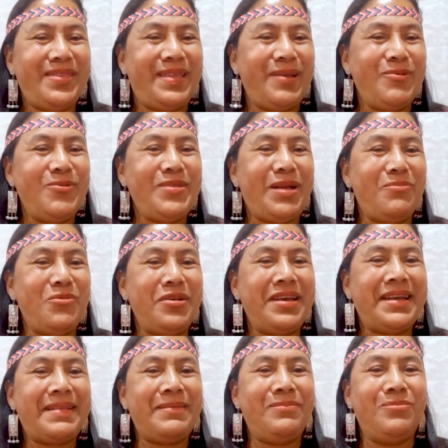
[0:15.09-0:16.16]
de una
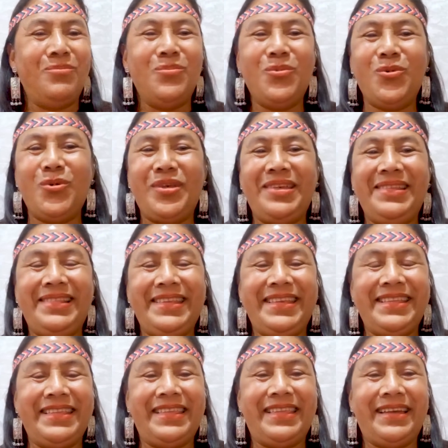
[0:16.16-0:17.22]
mujer muy
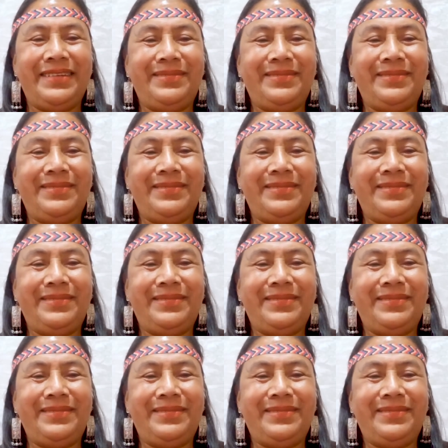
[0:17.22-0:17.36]
linda.